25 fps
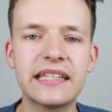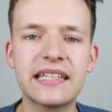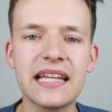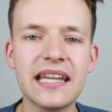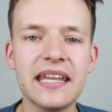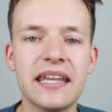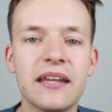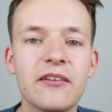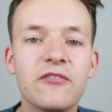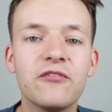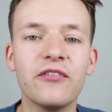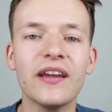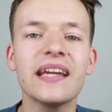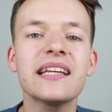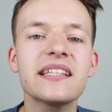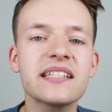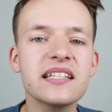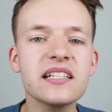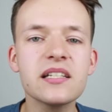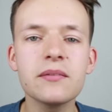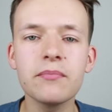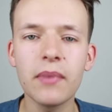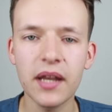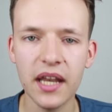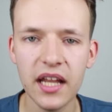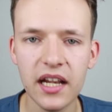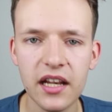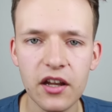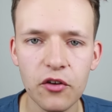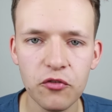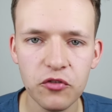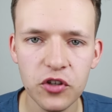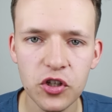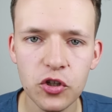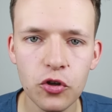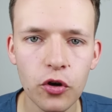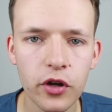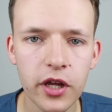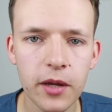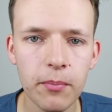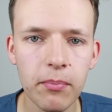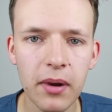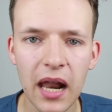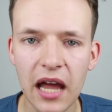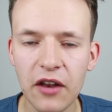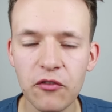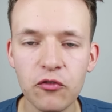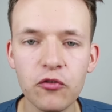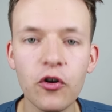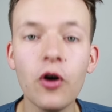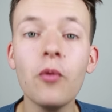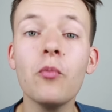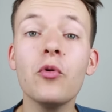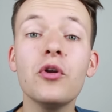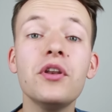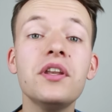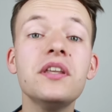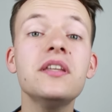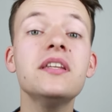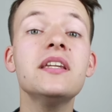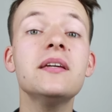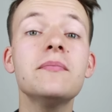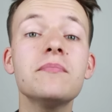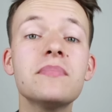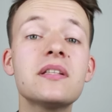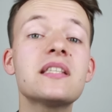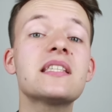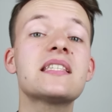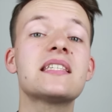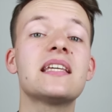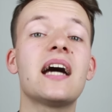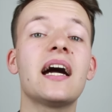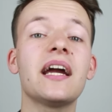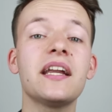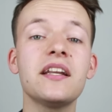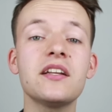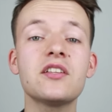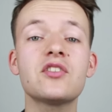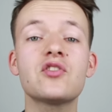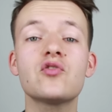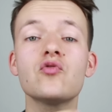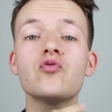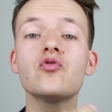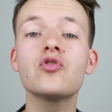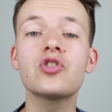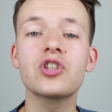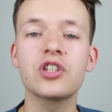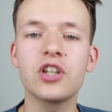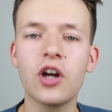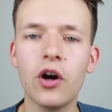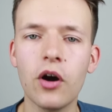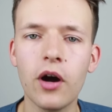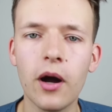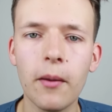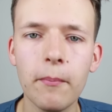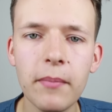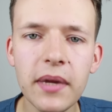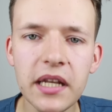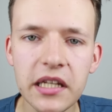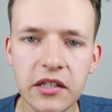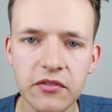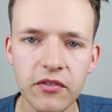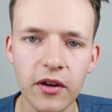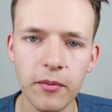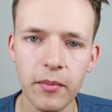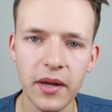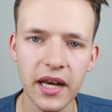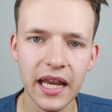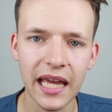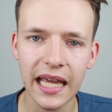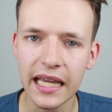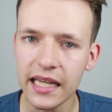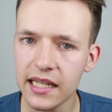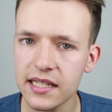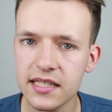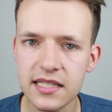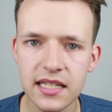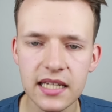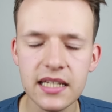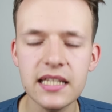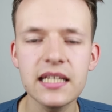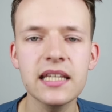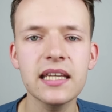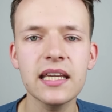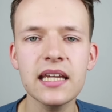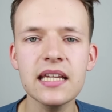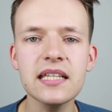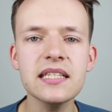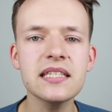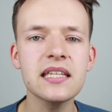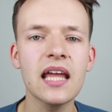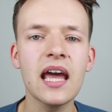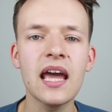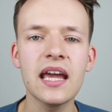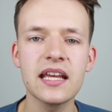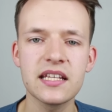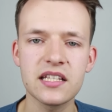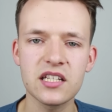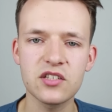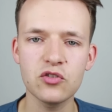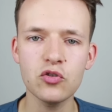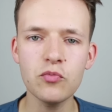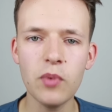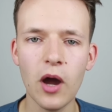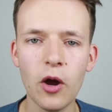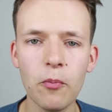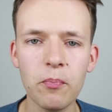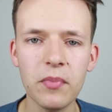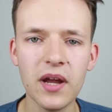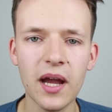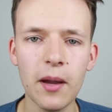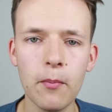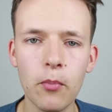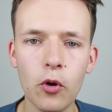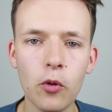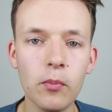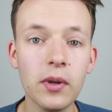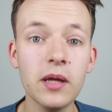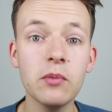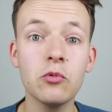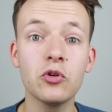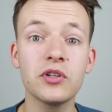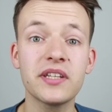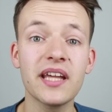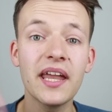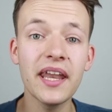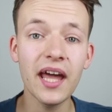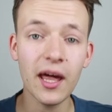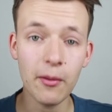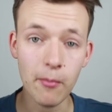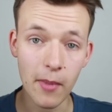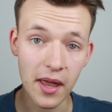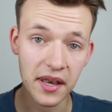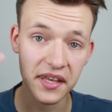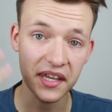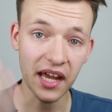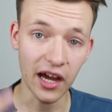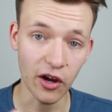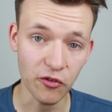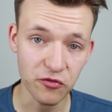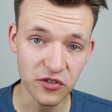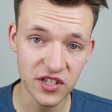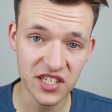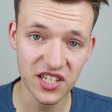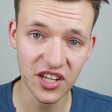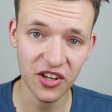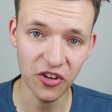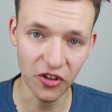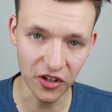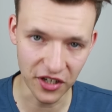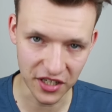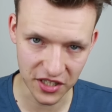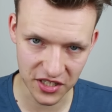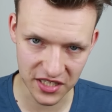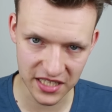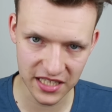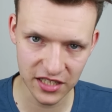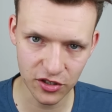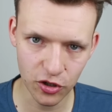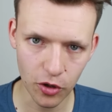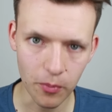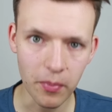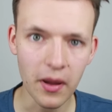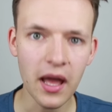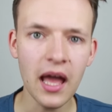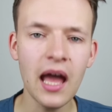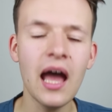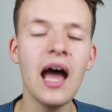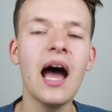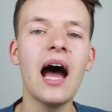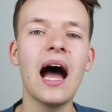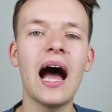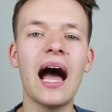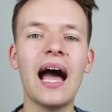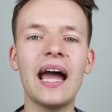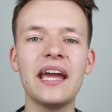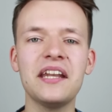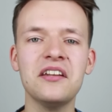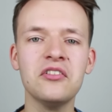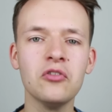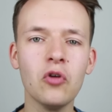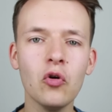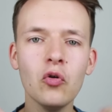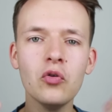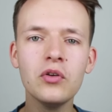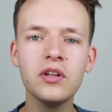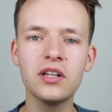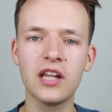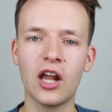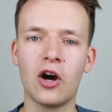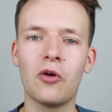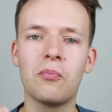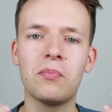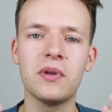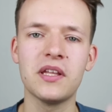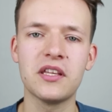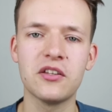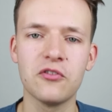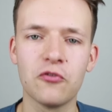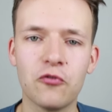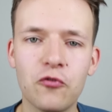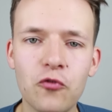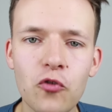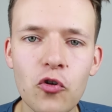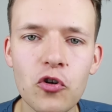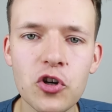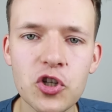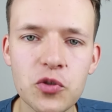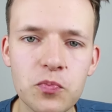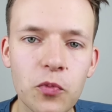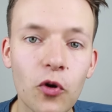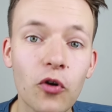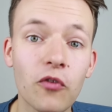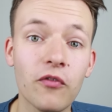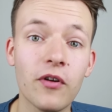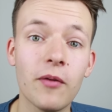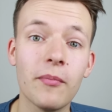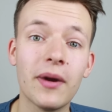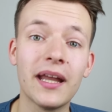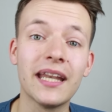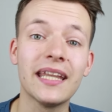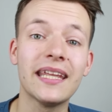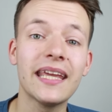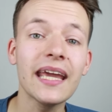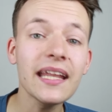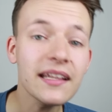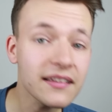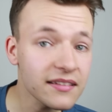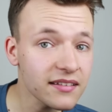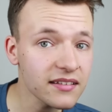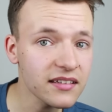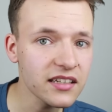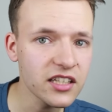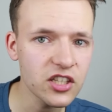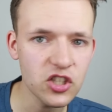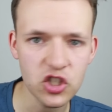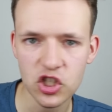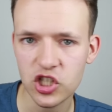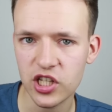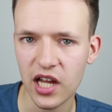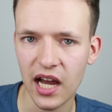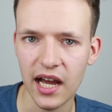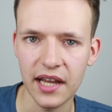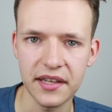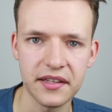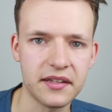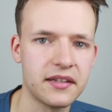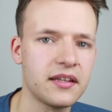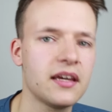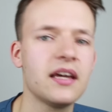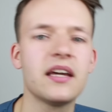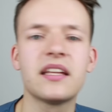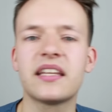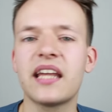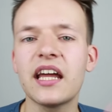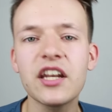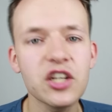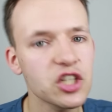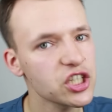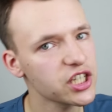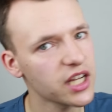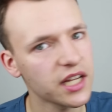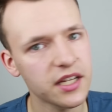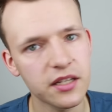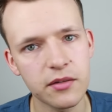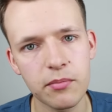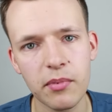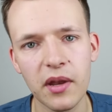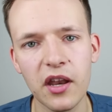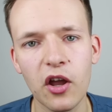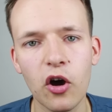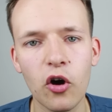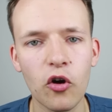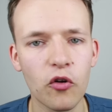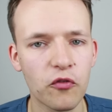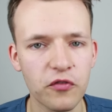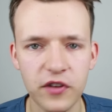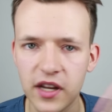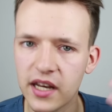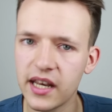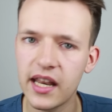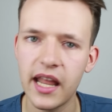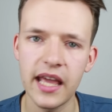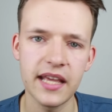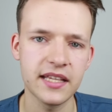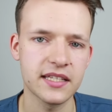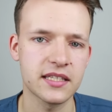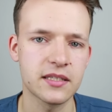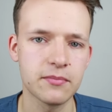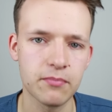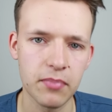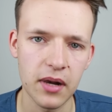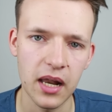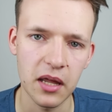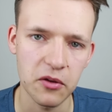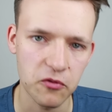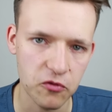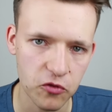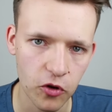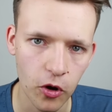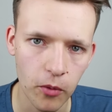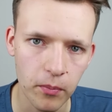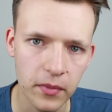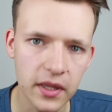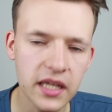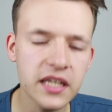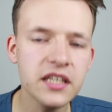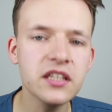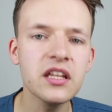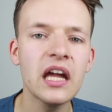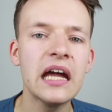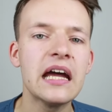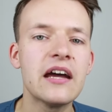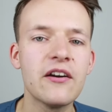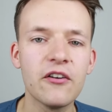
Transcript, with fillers: dann wechselt man halt auf die neue Plattform und nimmt seine Zuschauer mit. Wenn man rechtzeitig ist, ist das überhaupt kein Problem und dann hat man da auf dieser neuen Zielgruppe einen unglaublichen Vorsprung. Wenn man jetzt nicht startet, dann startet man auch auf der nächsten Plattform nicht,